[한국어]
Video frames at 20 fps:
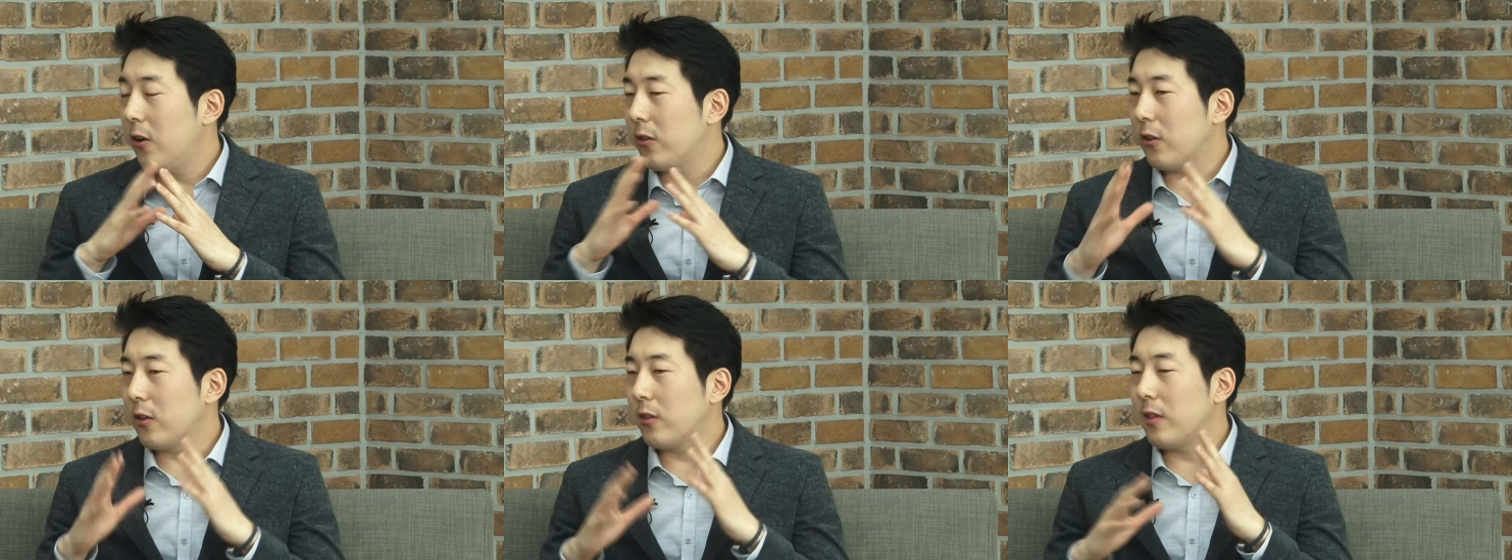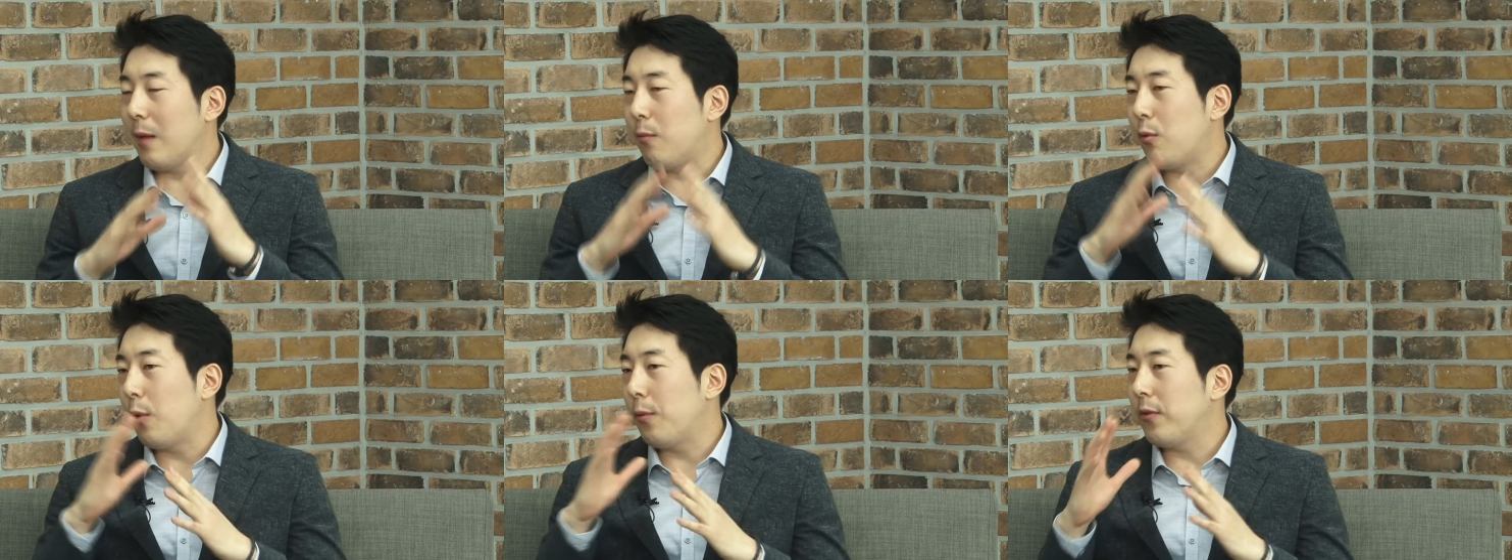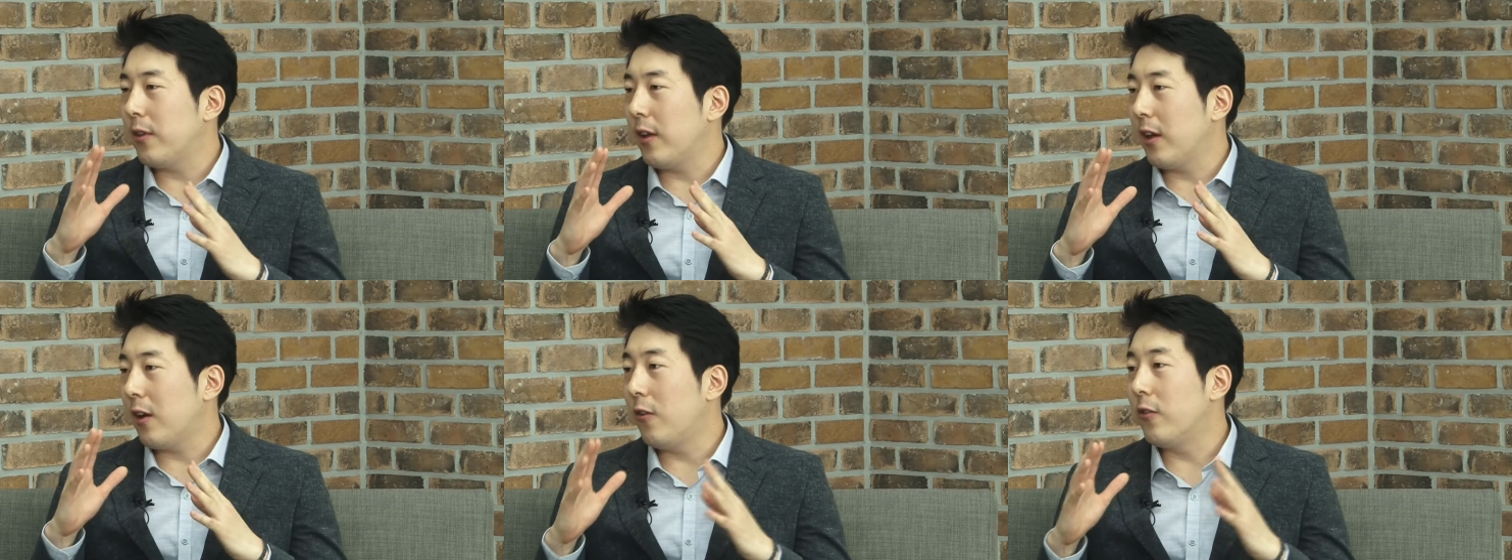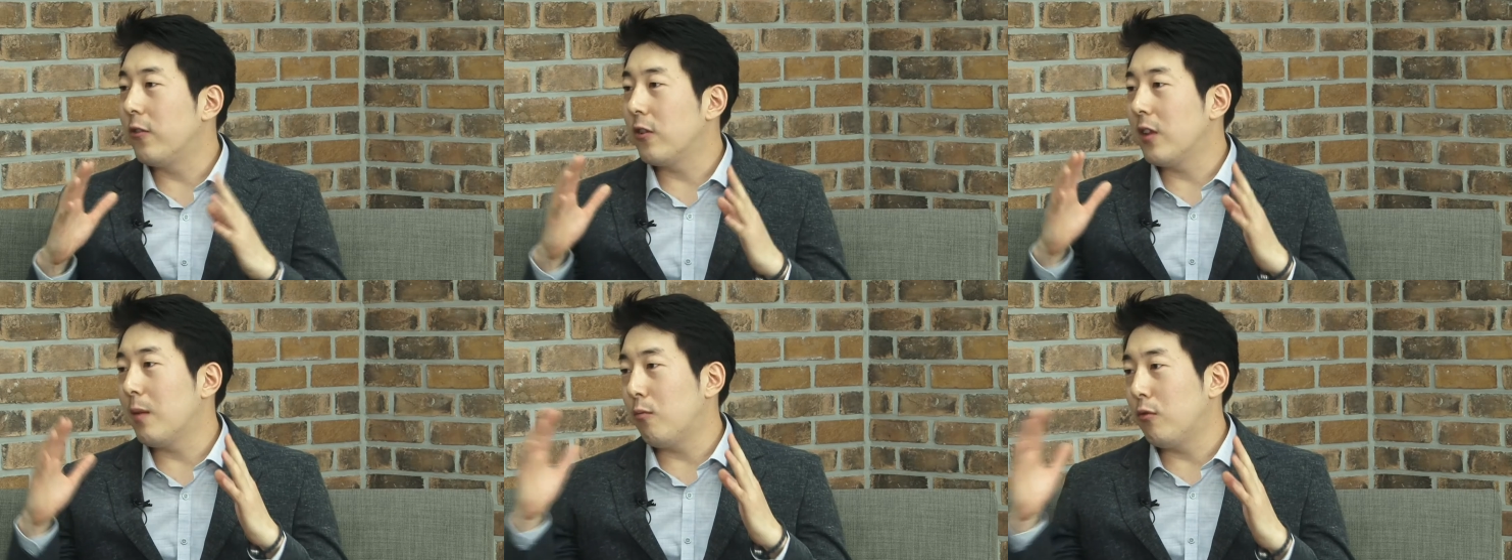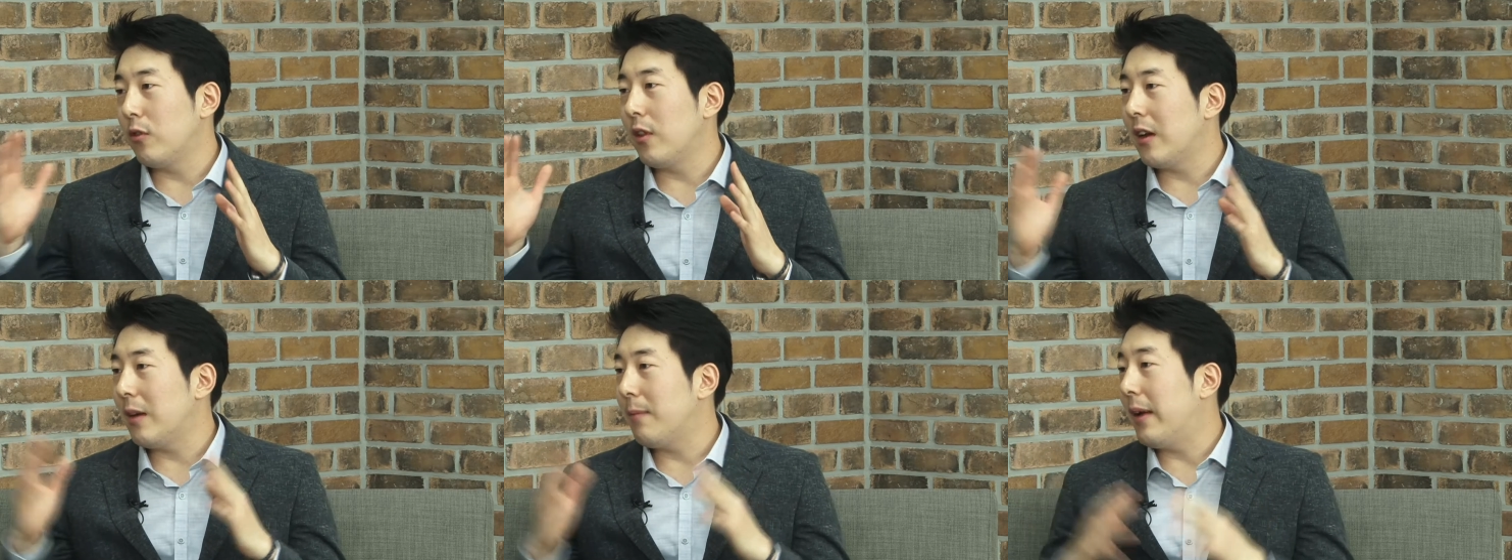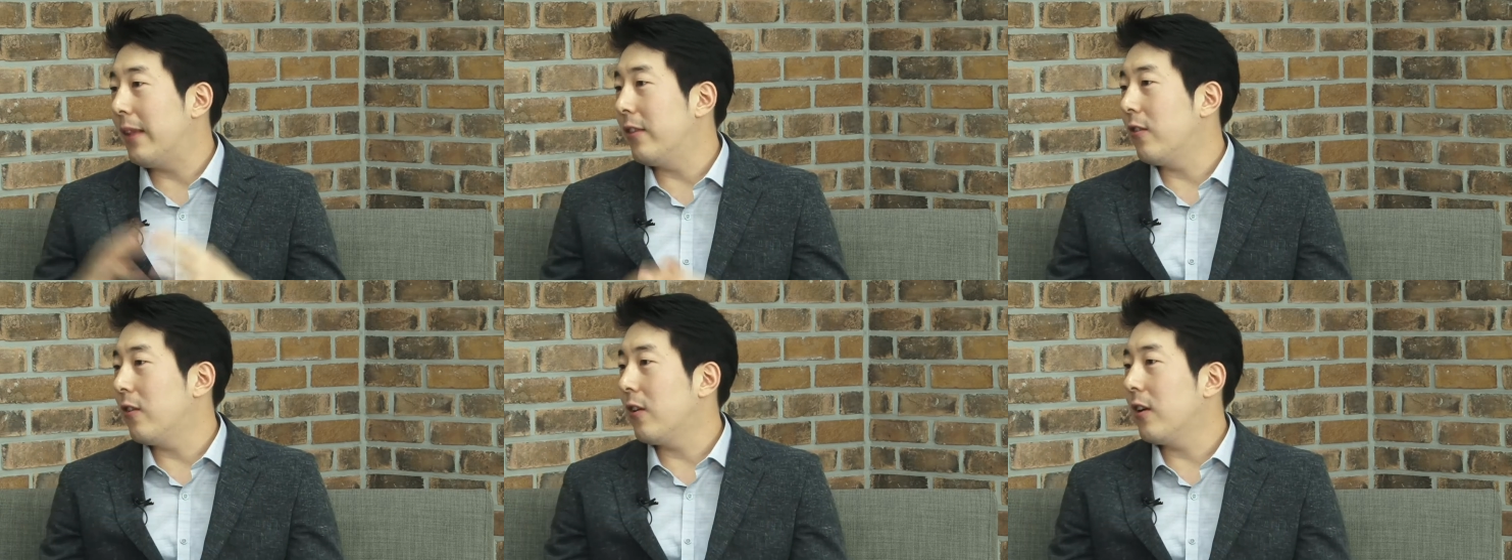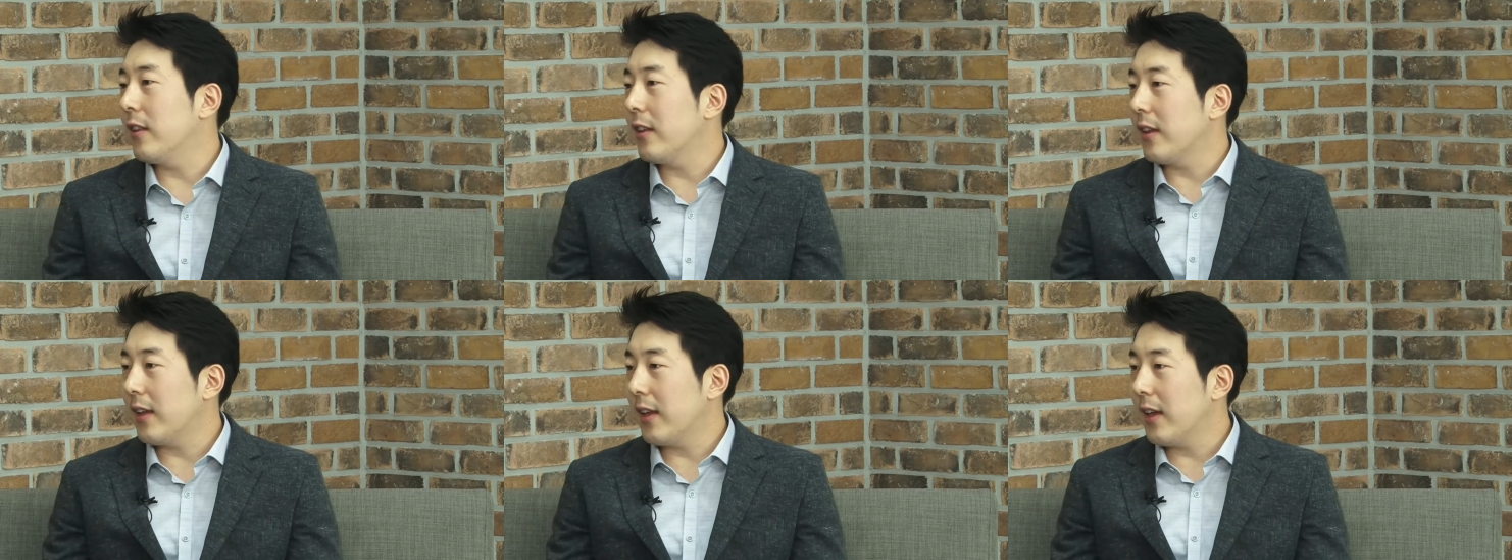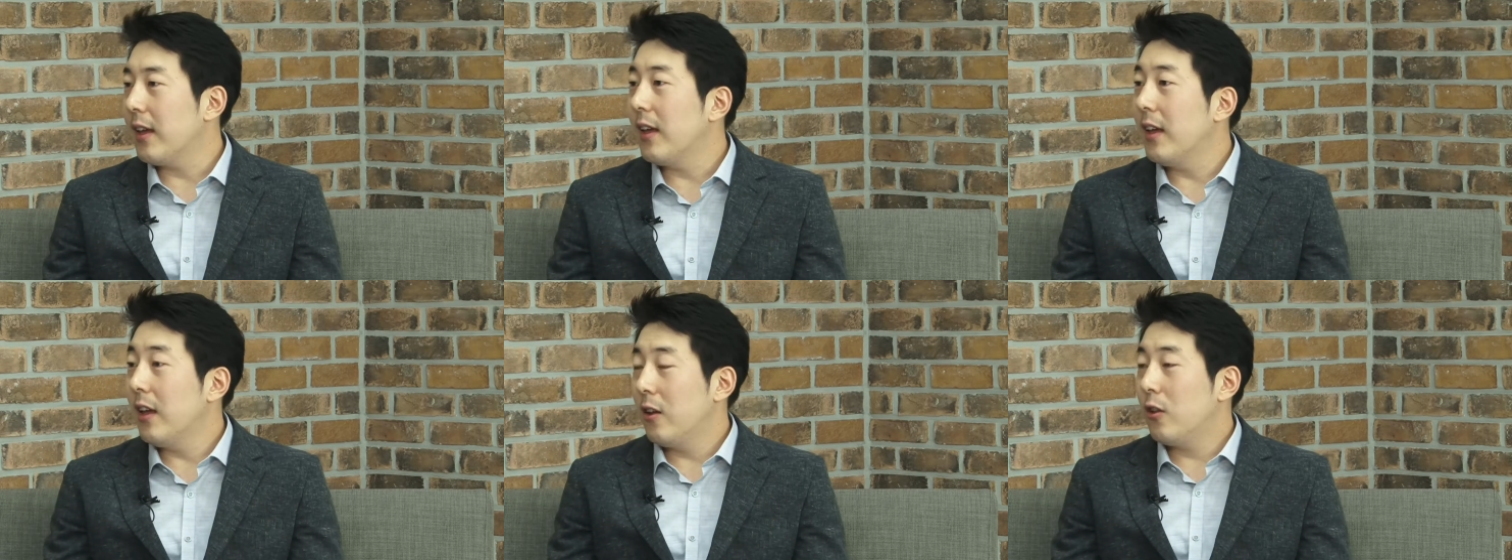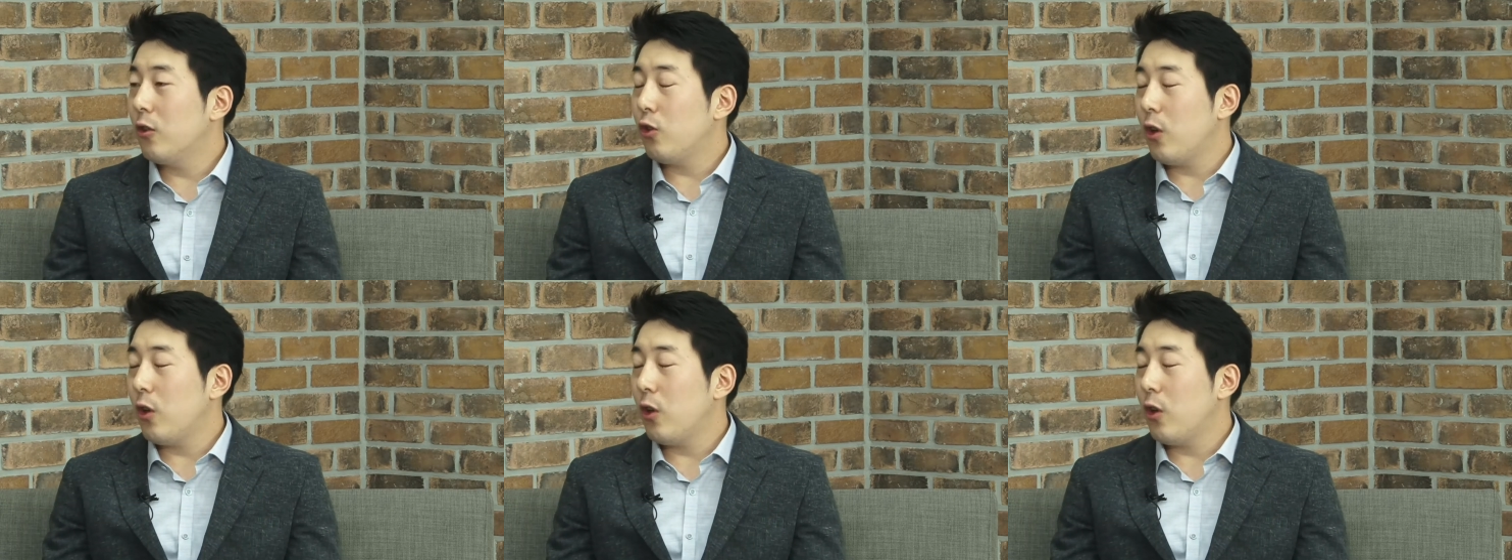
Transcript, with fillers: 어떤 대부업소의 건전한 문화를 만들어가는 게 음.